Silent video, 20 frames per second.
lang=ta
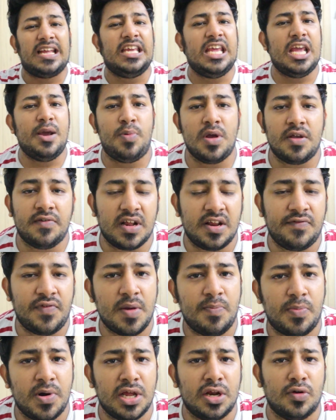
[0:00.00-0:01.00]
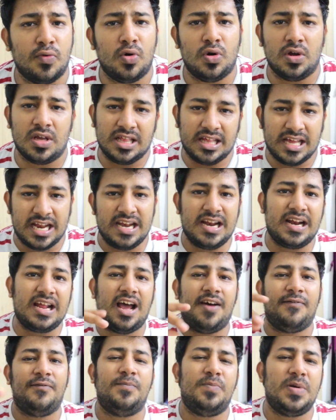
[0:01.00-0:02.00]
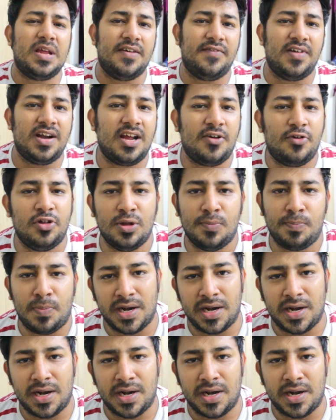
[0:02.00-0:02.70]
அங்கேயே போய் வெரிஃபை பண்ணிடுவோம் இது என்னடா அப்படி எவன்டா வந்து